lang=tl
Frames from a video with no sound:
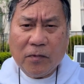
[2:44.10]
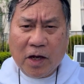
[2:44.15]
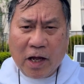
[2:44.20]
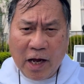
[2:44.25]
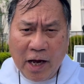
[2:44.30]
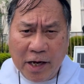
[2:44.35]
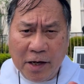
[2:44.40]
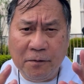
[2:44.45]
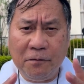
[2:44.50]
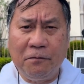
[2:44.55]

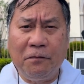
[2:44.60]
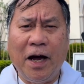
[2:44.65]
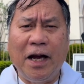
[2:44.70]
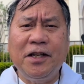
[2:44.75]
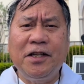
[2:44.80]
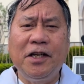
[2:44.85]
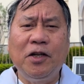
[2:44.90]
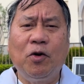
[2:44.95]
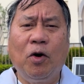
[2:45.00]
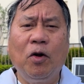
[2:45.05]
I'm
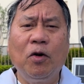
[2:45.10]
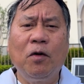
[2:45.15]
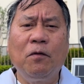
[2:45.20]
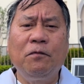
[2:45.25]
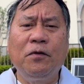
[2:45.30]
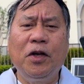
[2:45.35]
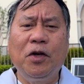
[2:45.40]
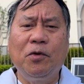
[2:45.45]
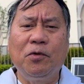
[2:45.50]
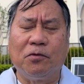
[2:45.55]
inviting all of
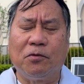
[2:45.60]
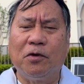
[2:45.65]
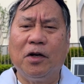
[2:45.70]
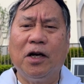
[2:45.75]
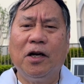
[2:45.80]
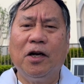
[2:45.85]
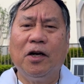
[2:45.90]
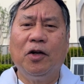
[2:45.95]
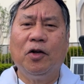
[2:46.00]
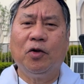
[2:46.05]
you
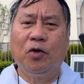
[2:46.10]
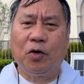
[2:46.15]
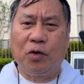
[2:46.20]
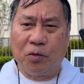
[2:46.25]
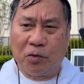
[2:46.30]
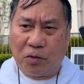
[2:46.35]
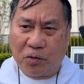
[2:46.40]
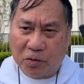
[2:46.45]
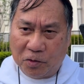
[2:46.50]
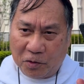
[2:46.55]
to
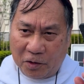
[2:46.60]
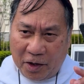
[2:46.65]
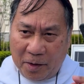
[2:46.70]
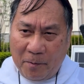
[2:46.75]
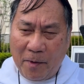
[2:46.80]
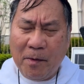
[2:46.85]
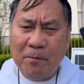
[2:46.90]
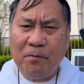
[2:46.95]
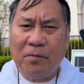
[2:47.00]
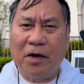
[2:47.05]

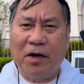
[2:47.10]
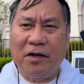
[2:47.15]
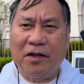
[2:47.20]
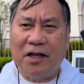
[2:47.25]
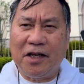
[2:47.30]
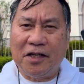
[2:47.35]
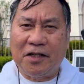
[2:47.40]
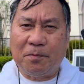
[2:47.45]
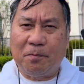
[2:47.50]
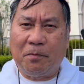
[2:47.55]
remember
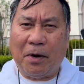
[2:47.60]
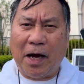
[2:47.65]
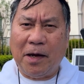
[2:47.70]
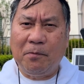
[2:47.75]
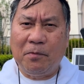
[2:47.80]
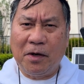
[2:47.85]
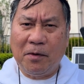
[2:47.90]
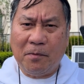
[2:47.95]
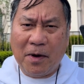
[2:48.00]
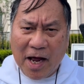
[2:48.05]
this
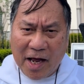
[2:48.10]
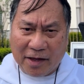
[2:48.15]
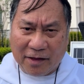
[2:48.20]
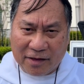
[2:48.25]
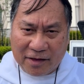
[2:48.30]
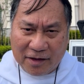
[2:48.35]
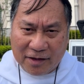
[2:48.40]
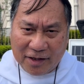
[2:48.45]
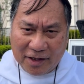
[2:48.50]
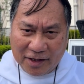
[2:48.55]
Bible month
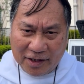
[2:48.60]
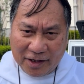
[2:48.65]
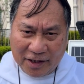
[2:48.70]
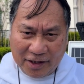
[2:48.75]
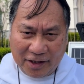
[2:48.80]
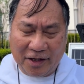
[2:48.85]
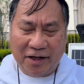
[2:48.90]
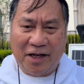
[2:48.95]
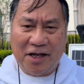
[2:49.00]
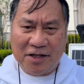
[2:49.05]

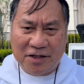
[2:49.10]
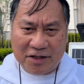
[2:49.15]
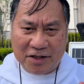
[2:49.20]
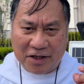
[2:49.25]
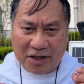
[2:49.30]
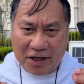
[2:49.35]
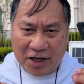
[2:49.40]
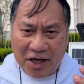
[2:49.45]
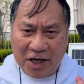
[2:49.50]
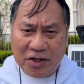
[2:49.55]
This
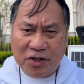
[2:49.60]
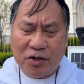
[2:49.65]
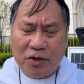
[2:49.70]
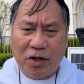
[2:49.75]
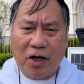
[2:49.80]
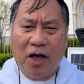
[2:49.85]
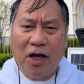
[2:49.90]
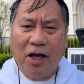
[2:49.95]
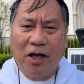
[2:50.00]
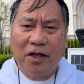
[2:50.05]
is
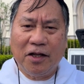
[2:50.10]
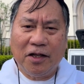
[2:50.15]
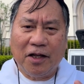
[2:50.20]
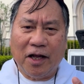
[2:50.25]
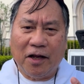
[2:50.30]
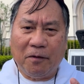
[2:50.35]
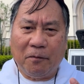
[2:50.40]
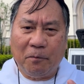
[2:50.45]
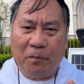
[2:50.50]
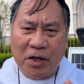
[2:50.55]

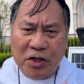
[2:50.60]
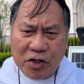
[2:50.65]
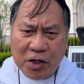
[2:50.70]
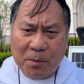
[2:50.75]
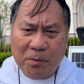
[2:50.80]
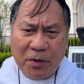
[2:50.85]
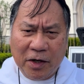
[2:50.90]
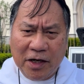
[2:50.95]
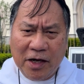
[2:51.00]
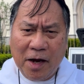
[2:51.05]

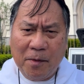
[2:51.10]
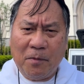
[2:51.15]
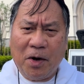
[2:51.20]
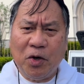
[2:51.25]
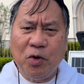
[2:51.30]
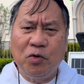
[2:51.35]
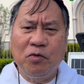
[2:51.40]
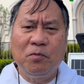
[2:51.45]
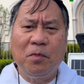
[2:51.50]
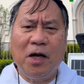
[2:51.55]
Bishop Rene
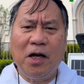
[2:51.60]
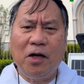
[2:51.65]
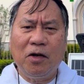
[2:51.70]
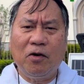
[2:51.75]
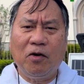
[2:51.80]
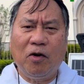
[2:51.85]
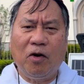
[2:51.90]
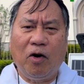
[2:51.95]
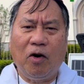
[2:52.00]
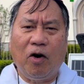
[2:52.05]
Mayuba,
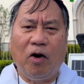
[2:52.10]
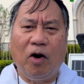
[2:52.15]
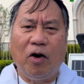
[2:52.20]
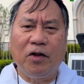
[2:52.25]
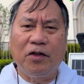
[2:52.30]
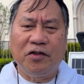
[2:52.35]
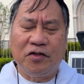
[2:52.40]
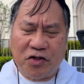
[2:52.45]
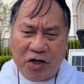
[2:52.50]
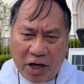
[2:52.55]

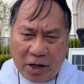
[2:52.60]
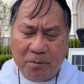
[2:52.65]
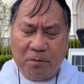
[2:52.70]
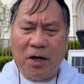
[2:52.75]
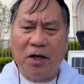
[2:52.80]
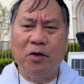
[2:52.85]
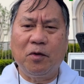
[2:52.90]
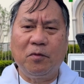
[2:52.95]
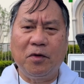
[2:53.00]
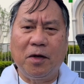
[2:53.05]

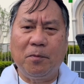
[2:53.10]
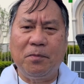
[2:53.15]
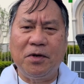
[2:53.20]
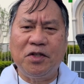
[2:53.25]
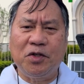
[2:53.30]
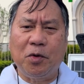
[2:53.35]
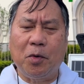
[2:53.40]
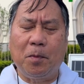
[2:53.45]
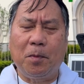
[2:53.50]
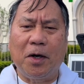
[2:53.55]
Chairman of the
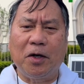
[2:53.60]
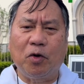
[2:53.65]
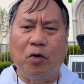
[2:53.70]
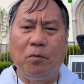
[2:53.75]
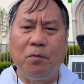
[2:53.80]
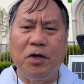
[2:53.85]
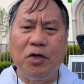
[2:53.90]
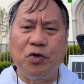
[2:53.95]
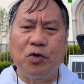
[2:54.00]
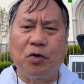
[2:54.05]
Episcopal
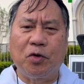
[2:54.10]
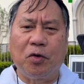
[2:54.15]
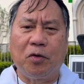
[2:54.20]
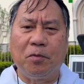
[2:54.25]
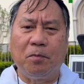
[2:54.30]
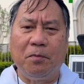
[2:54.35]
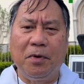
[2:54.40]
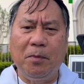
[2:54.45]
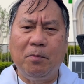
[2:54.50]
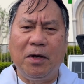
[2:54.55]
Commission
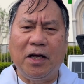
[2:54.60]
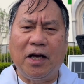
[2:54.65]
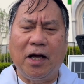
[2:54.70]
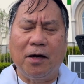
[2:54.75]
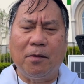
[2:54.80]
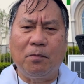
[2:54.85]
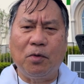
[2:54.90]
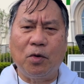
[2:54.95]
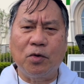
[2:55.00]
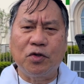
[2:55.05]
on
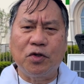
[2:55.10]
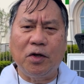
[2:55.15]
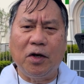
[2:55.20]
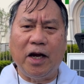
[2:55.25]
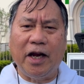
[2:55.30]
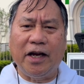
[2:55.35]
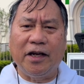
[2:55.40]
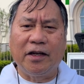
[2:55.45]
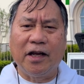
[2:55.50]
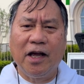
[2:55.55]
Biblical
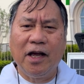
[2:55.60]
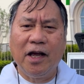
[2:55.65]
Apostolate,